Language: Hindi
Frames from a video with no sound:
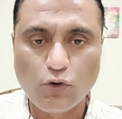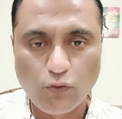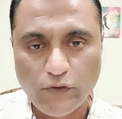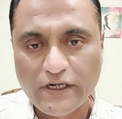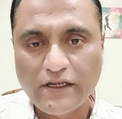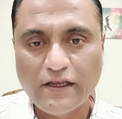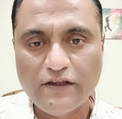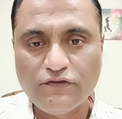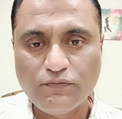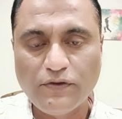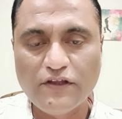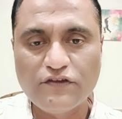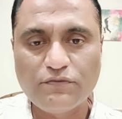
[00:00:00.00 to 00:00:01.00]
कोविड के
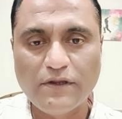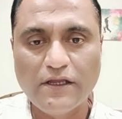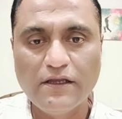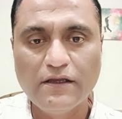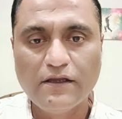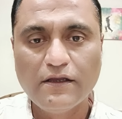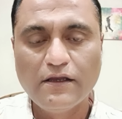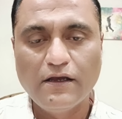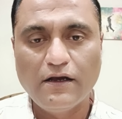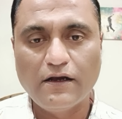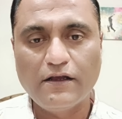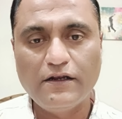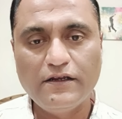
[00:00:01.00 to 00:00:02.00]
इस फेज में
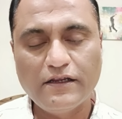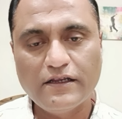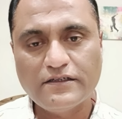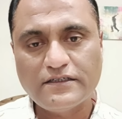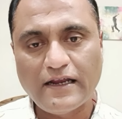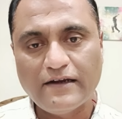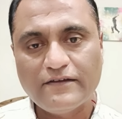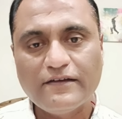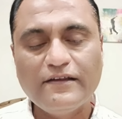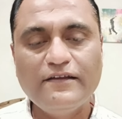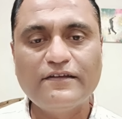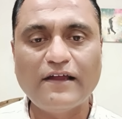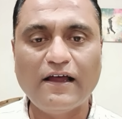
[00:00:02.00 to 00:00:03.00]
अगर इनके शेयर्स
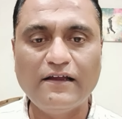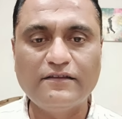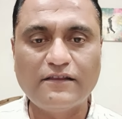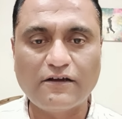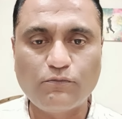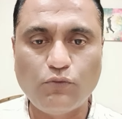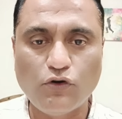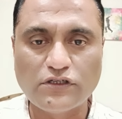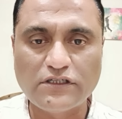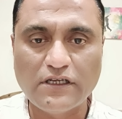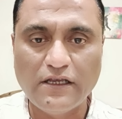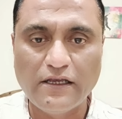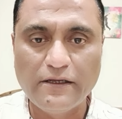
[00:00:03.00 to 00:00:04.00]
इस हाइट तक
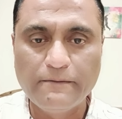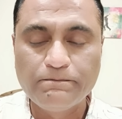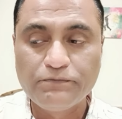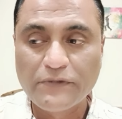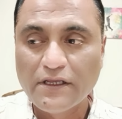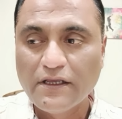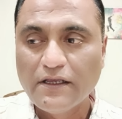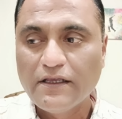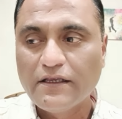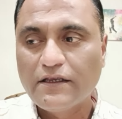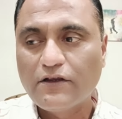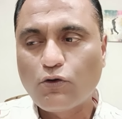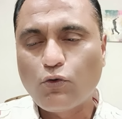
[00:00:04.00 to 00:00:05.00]
पहुंचे हैं
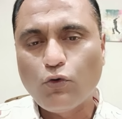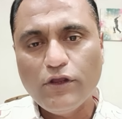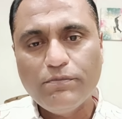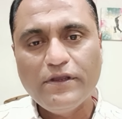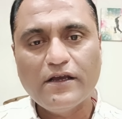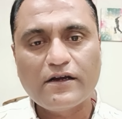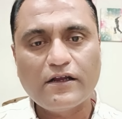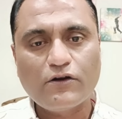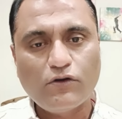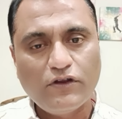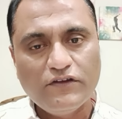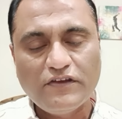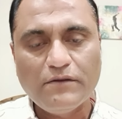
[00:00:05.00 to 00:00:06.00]
कोई भी अगर
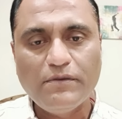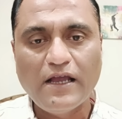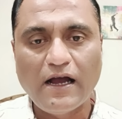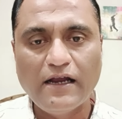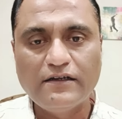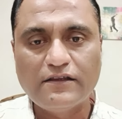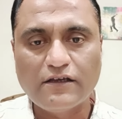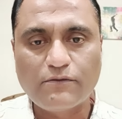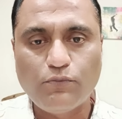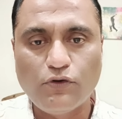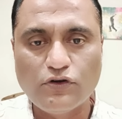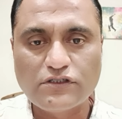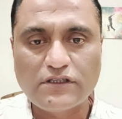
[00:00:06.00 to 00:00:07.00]
किसी भी हाइट
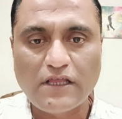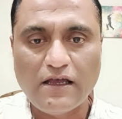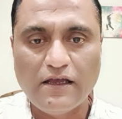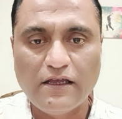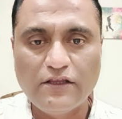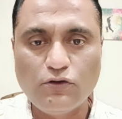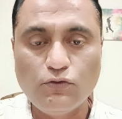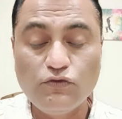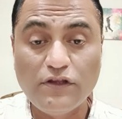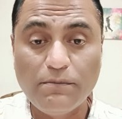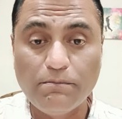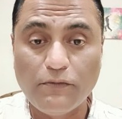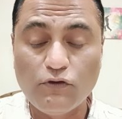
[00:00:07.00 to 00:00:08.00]
तक पहुंचता है तो
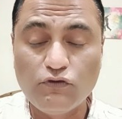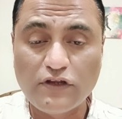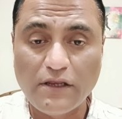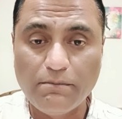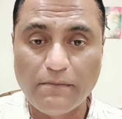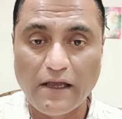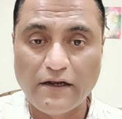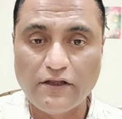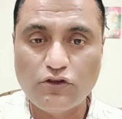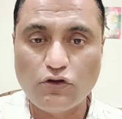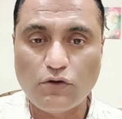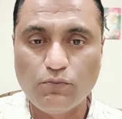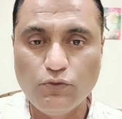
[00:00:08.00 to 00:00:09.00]
उसी उसकी
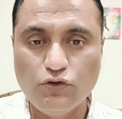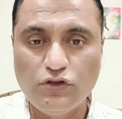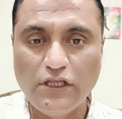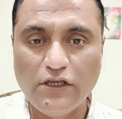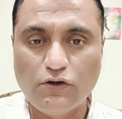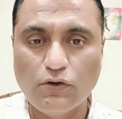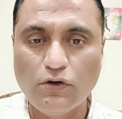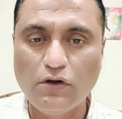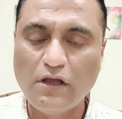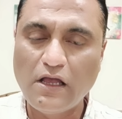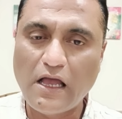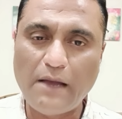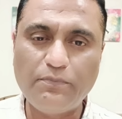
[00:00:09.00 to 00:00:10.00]
मेहनत और बुद्धि को
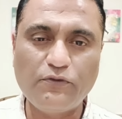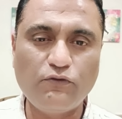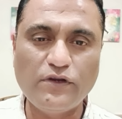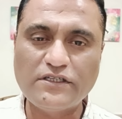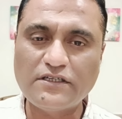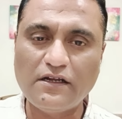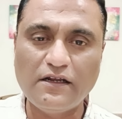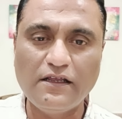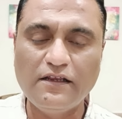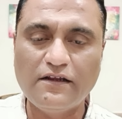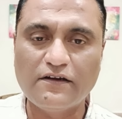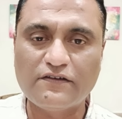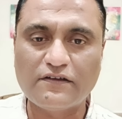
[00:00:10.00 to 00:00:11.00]
आप क्वेश्चन
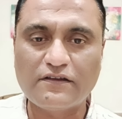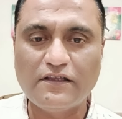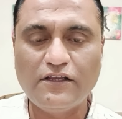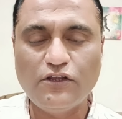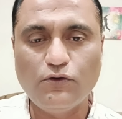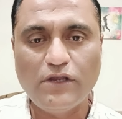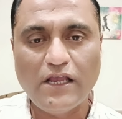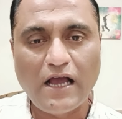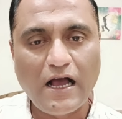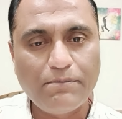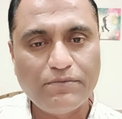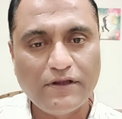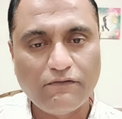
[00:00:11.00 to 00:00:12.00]
नहीं कर सकते क्योंकि
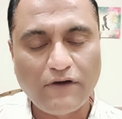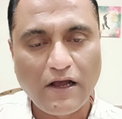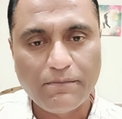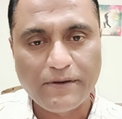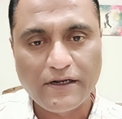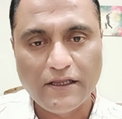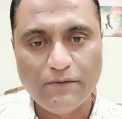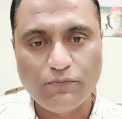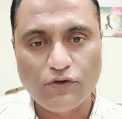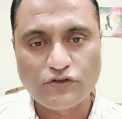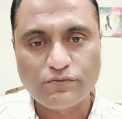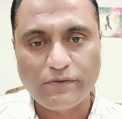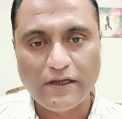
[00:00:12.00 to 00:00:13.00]
आपने वहां पे नहीं
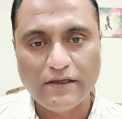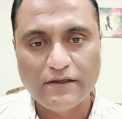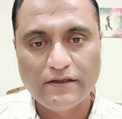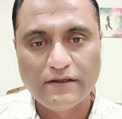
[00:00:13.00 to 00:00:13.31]
पहुंच पाए